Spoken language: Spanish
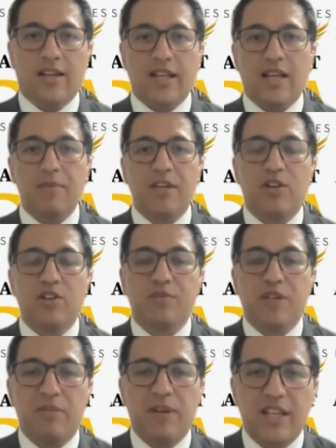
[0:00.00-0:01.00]
tal amigos?
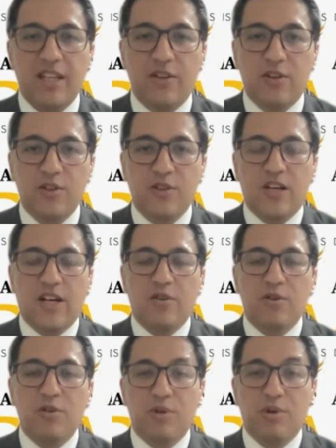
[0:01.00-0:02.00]
Bienvenidos a
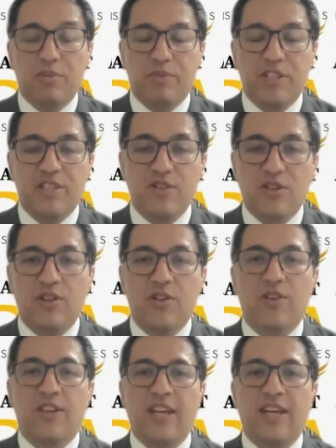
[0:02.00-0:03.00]
un nuevo
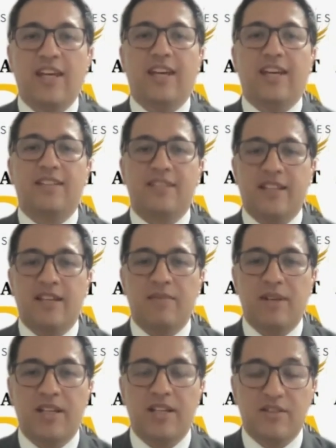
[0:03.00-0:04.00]
episodio de
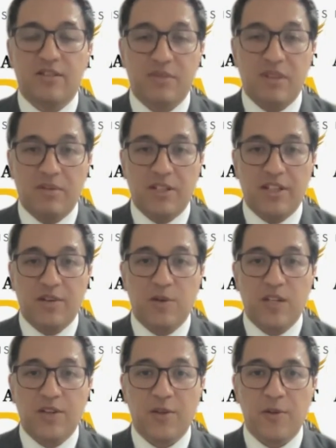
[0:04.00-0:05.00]
CDMX
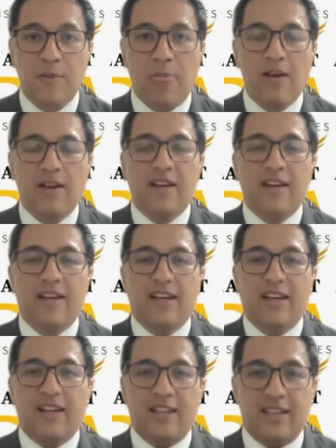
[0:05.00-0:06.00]
2024.
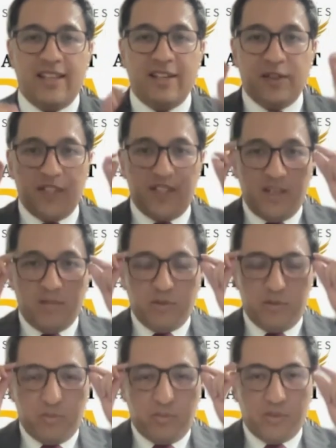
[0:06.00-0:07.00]
El día de hoy
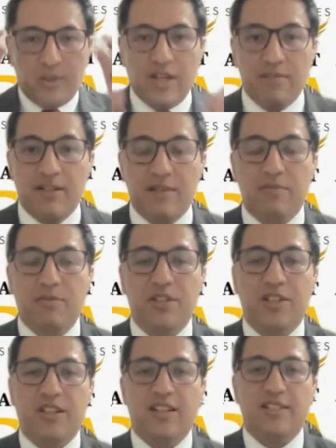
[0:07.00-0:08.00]
tenemos un programa
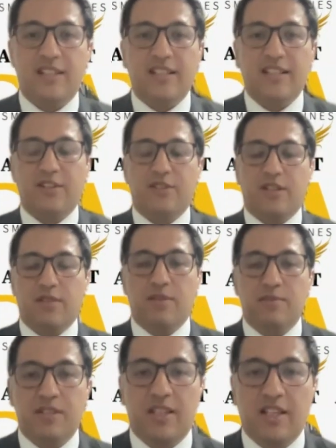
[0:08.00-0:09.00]
muy interesante donde
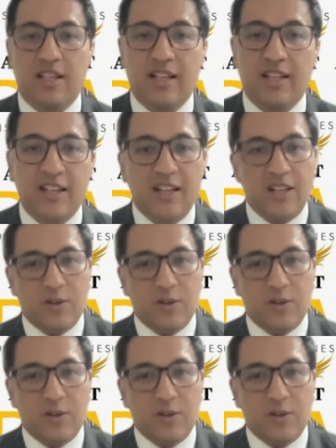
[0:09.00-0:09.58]
vamos a tener